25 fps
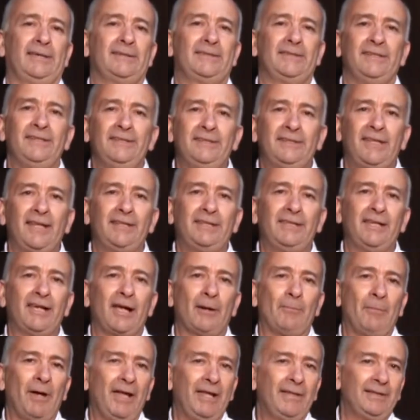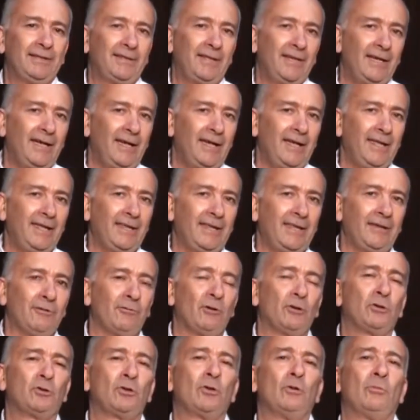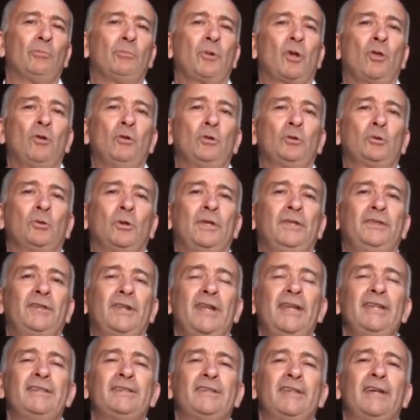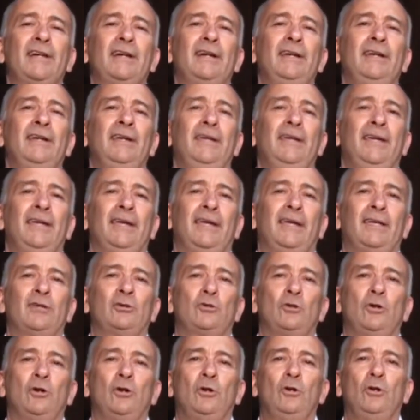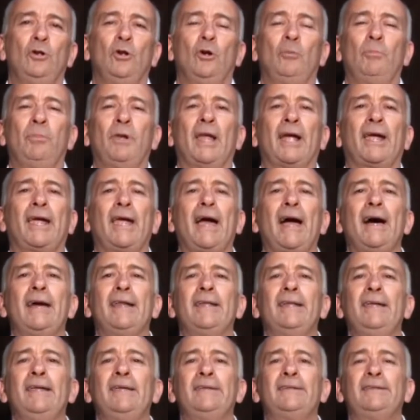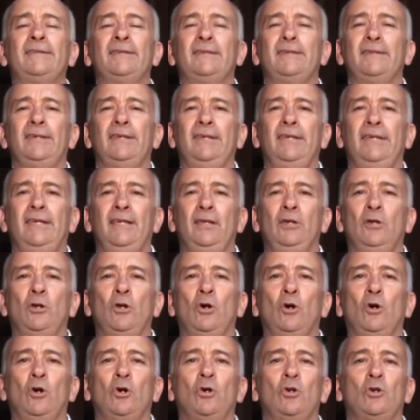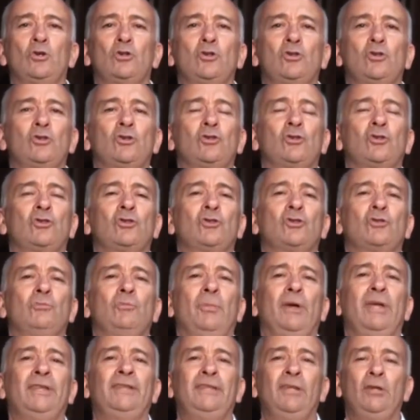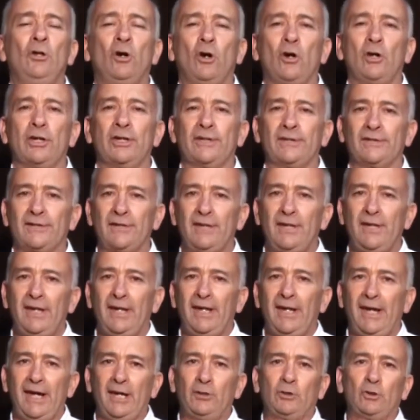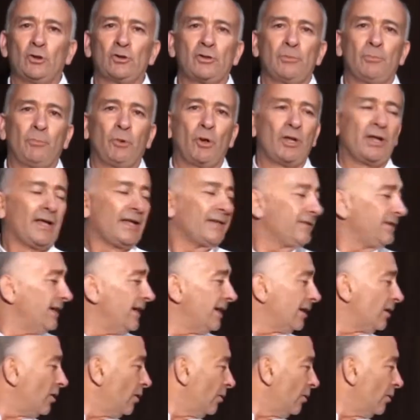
sintéticamente de nuestro producto estrella, que son los placares y los vestidores. Esto se puede hacer